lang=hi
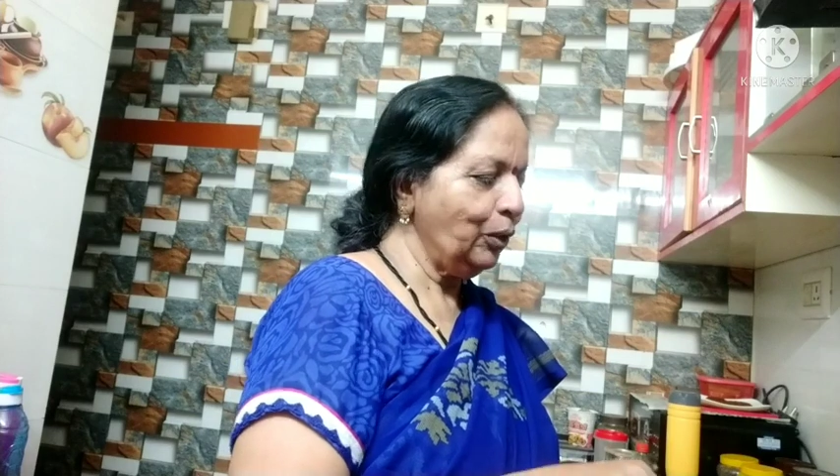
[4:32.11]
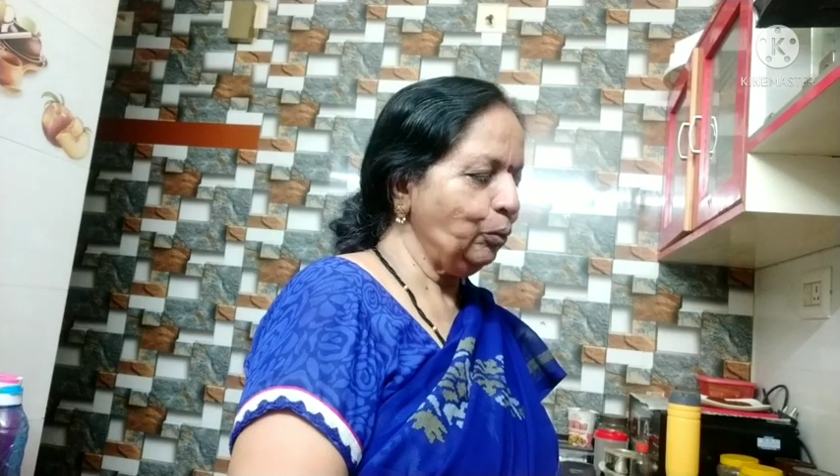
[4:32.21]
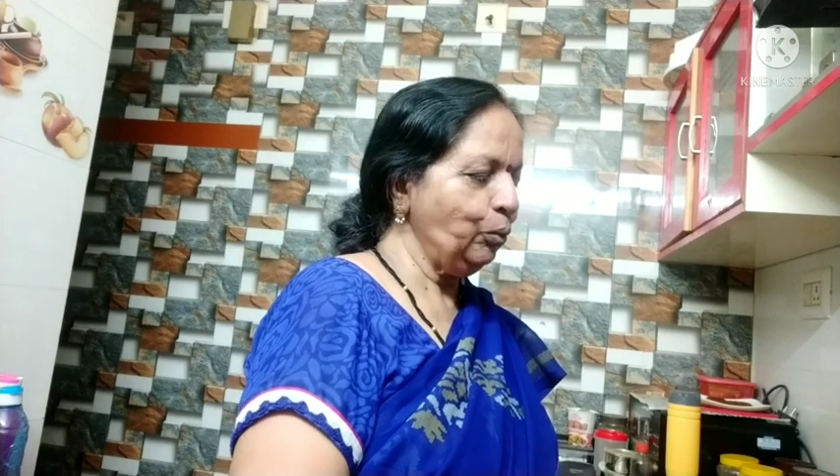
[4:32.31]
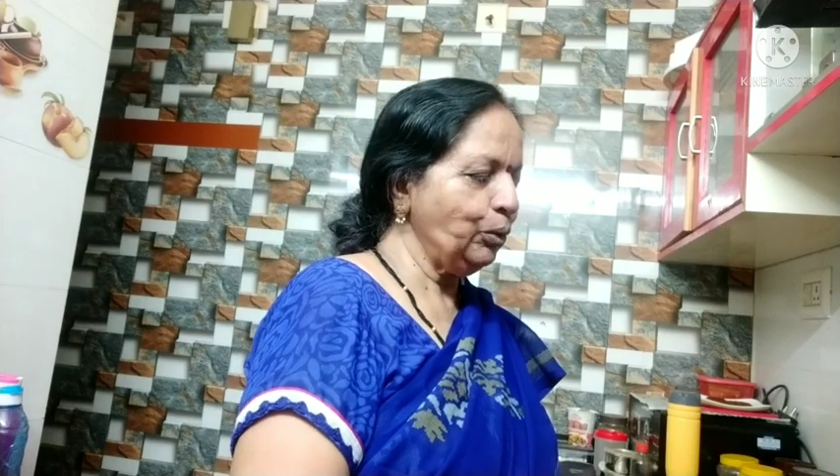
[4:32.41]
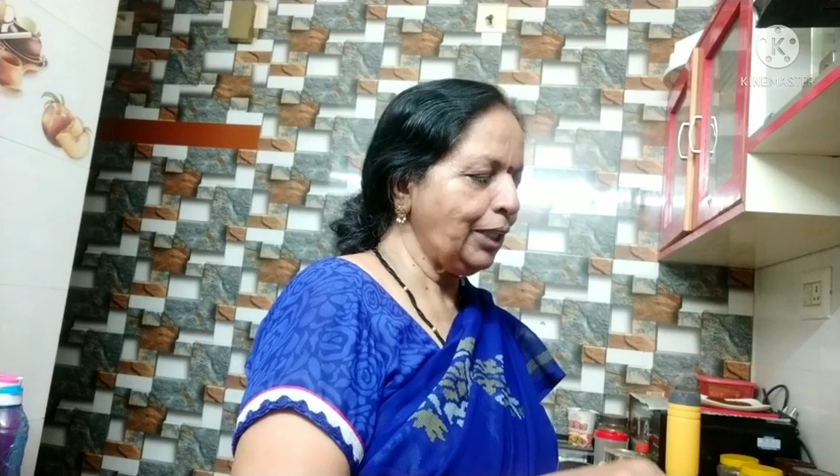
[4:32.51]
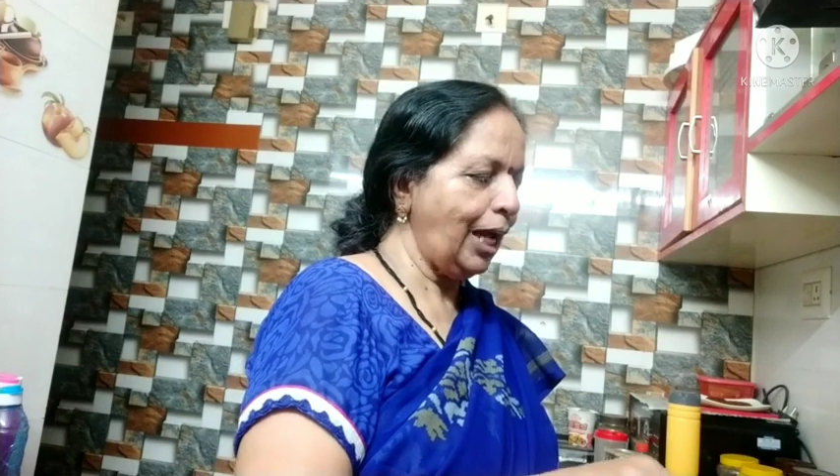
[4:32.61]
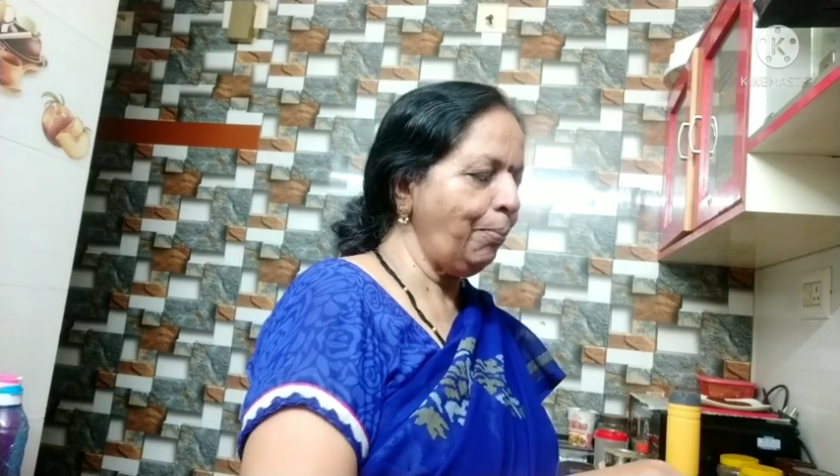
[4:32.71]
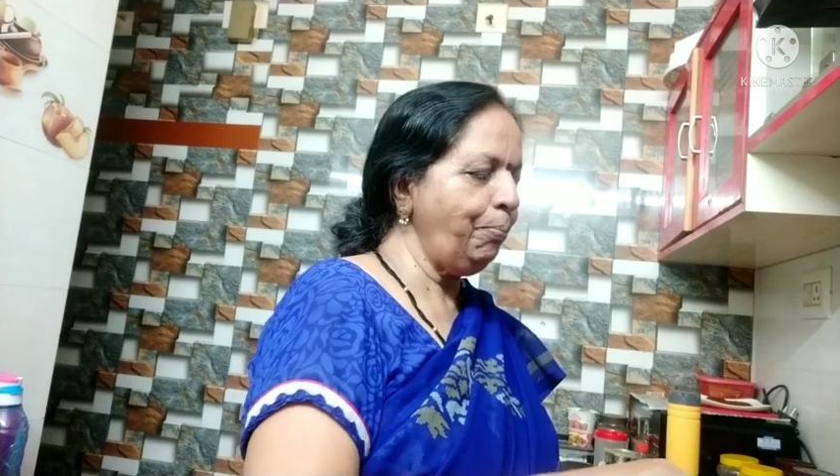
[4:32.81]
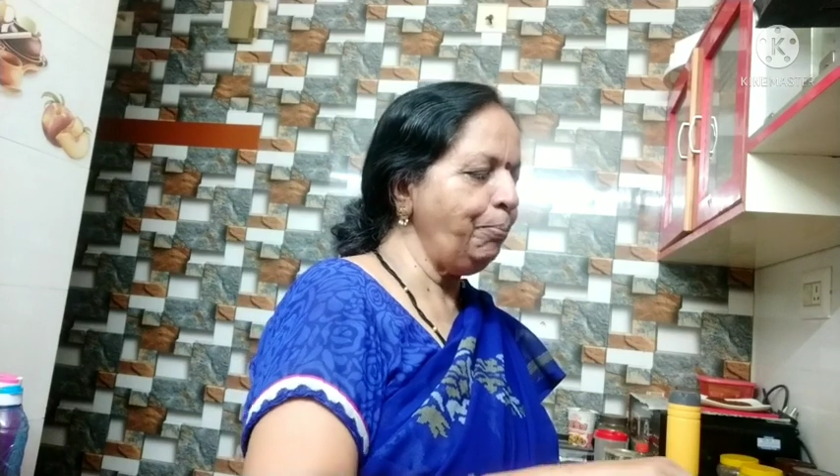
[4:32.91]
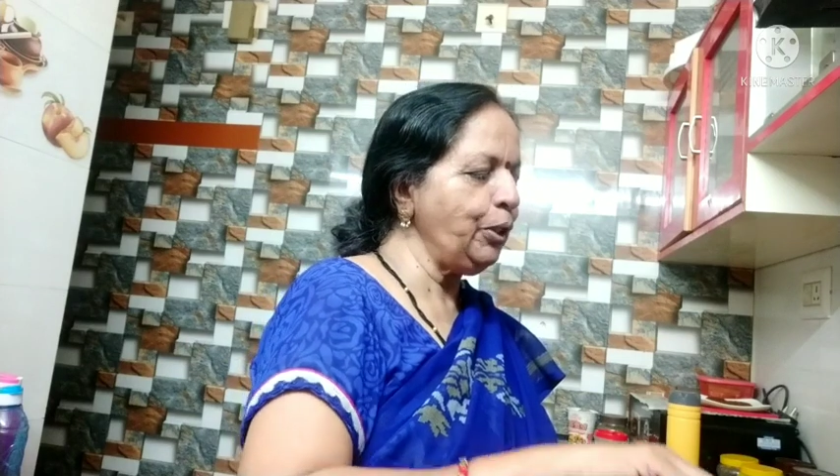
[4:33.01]
तो वो
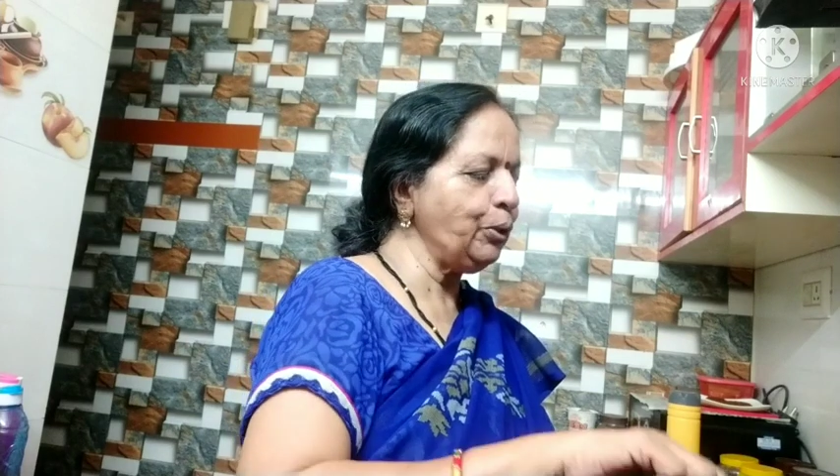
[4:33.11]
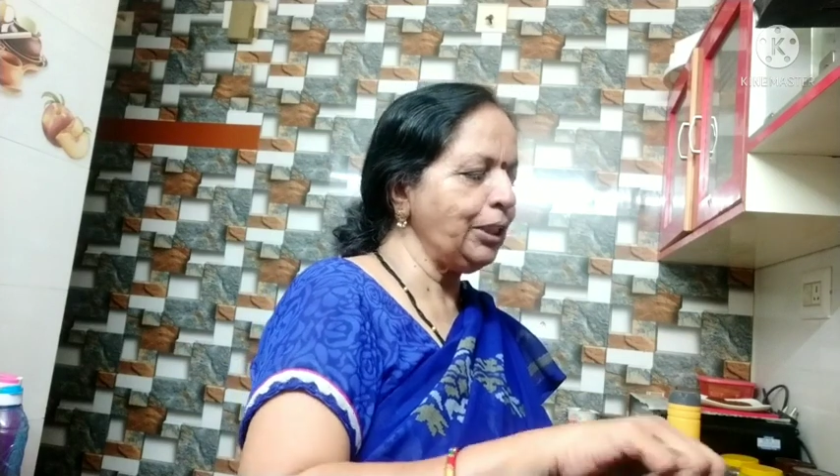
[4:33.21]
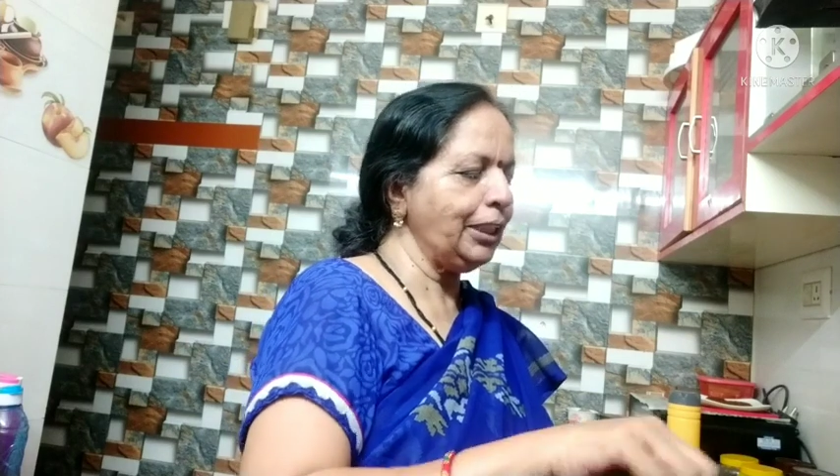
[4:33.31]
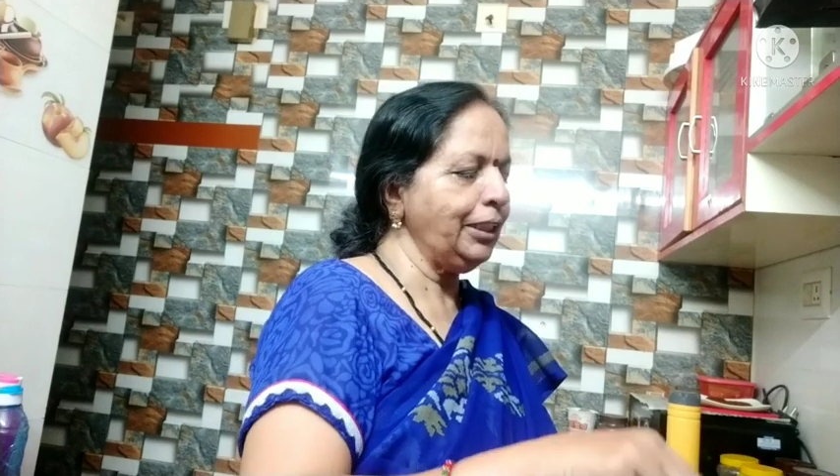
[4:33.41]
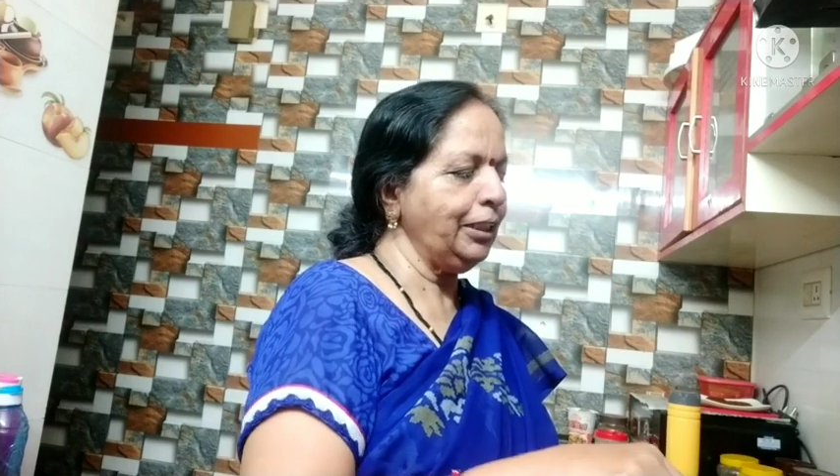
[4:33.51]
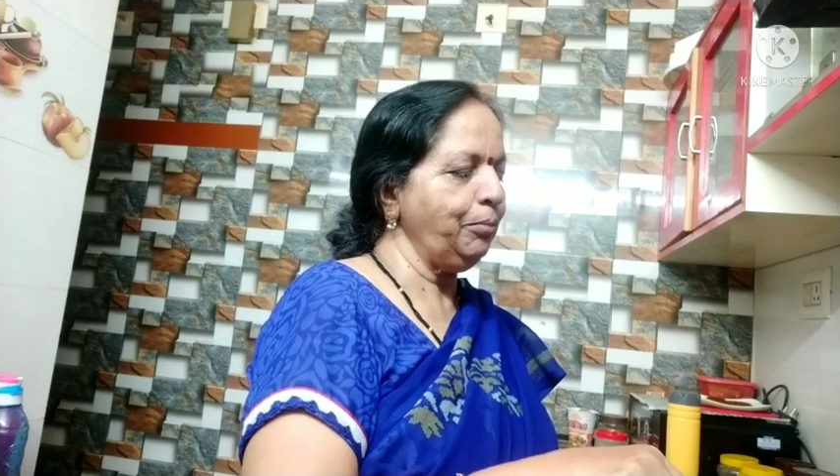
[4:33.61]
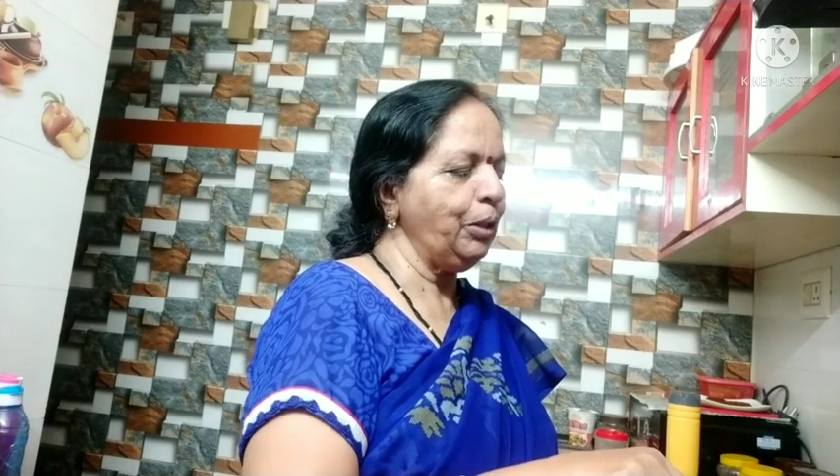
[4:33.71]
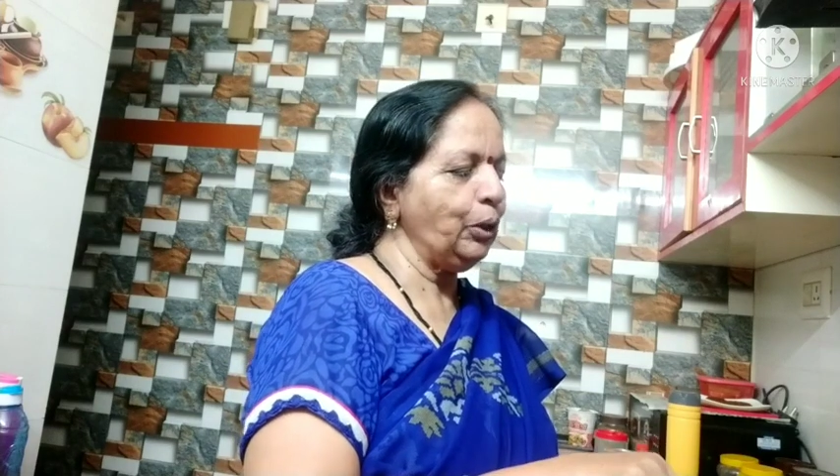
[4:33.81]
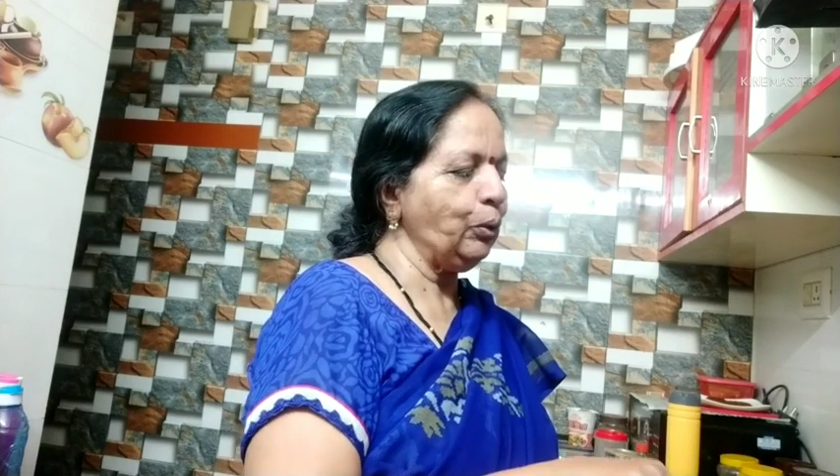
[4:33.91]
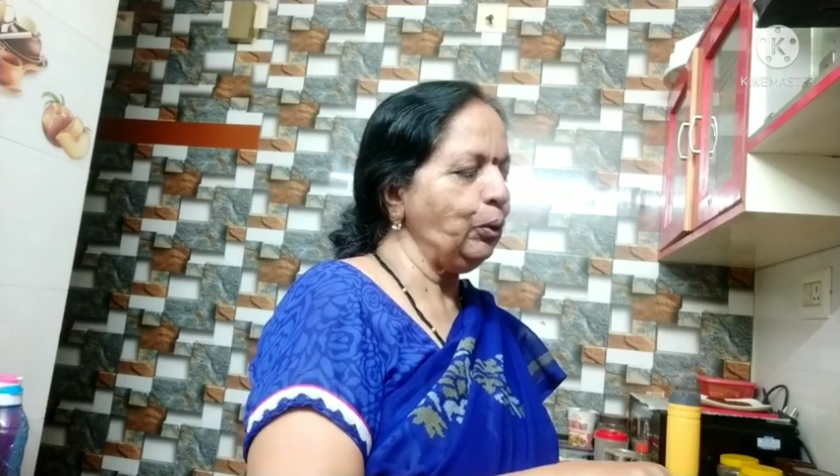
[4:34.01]
साफ भी हो जाती थी
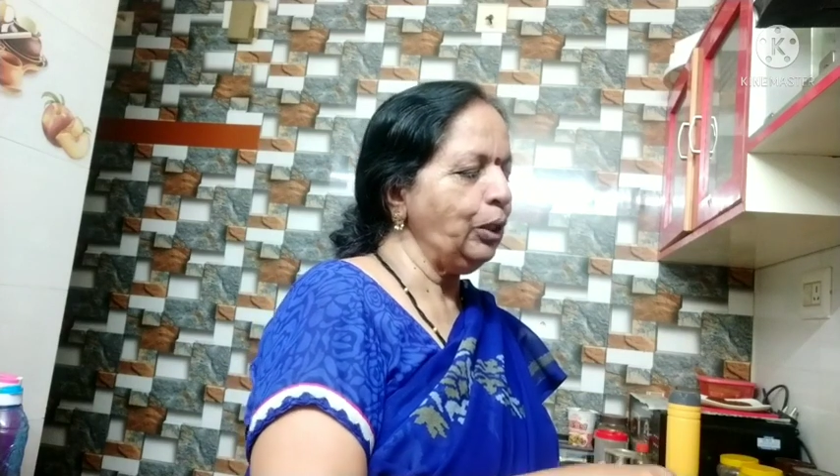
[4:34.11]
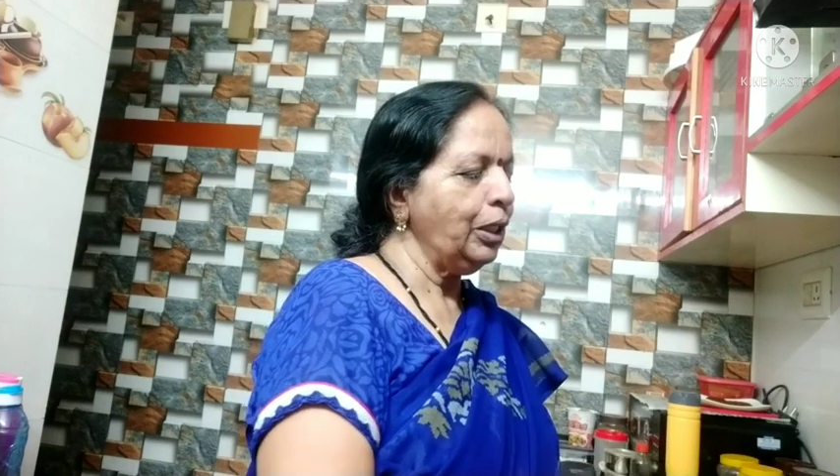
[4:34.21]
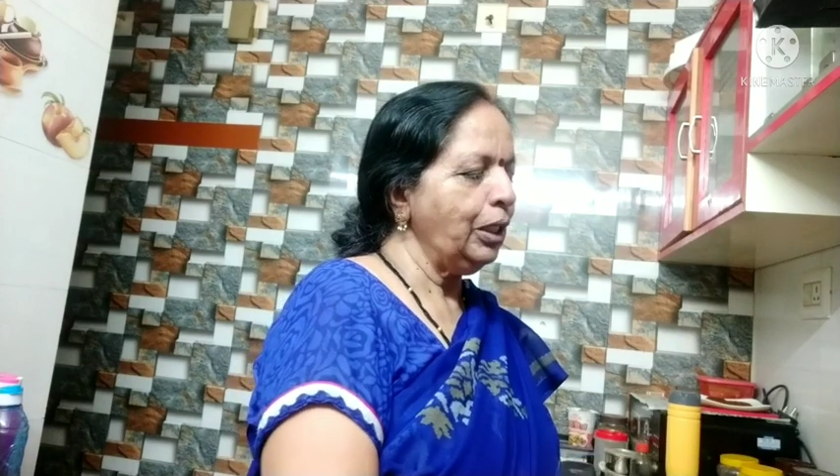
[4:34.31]
बिल्कुल